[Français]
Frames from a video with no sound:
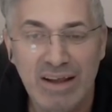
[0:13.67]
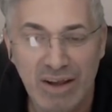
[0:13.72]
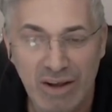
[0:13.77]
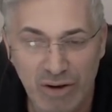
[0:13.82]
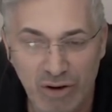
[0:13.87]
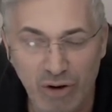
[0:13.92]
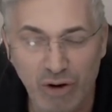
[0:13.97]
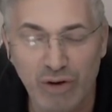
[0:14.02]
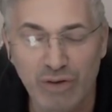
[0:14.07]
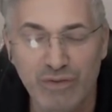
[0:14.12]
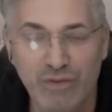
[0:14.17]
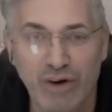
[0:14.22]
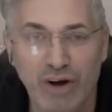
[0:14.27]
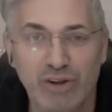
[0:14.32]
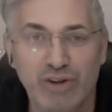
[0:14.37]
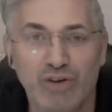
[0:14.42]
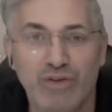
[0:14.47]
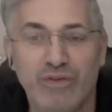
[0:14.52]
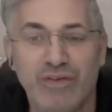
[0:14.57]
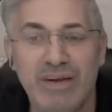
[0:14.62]
Heureux de vous
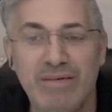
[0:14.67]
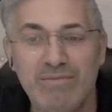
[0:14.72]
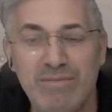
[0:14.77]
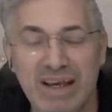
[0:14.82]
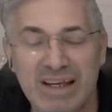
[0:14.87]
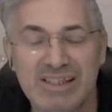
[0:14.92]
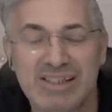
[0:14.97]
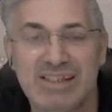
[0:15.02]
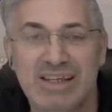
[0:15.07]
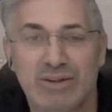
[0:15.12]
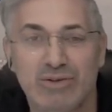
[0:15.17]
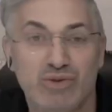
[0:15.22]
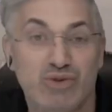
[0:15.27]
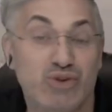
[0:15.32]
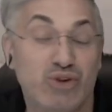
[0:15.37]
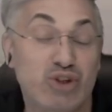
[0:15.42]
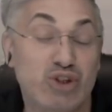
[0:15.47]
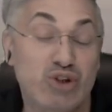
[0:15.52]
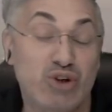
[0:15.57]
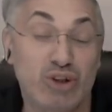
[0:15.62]
retrouver. Merci à tous ceux
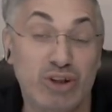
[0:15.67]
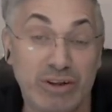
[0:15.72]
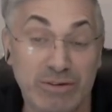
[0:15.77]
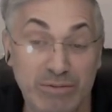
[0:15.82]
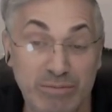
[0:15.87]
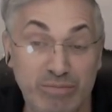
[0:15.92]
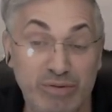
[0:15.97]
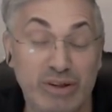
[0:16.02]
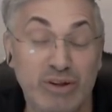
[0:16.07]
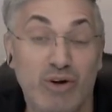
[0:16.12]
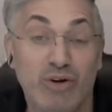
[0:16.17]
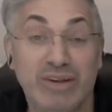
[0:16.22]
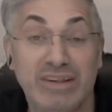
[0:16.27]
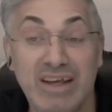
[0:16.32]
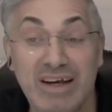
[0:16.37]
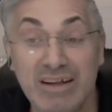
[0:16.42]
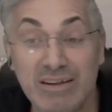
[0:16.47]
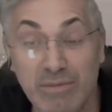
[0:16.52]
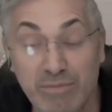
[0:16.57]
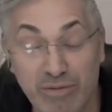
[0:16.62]
qui sont là depuis
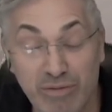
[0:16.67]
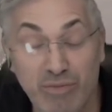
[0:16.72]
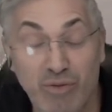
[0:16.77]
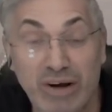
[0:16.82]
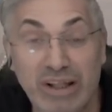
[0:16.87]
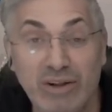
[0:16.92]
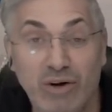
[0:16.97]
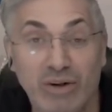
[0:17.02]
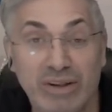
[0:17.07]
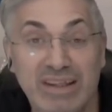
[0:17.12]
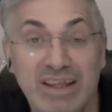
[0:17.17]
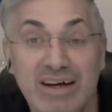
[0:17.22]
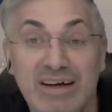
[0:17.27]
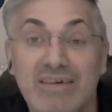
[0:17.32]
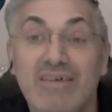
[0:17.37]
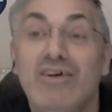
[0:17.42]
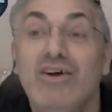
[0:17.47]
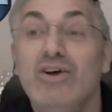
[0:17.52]
longtemps, depuis moins longtemps.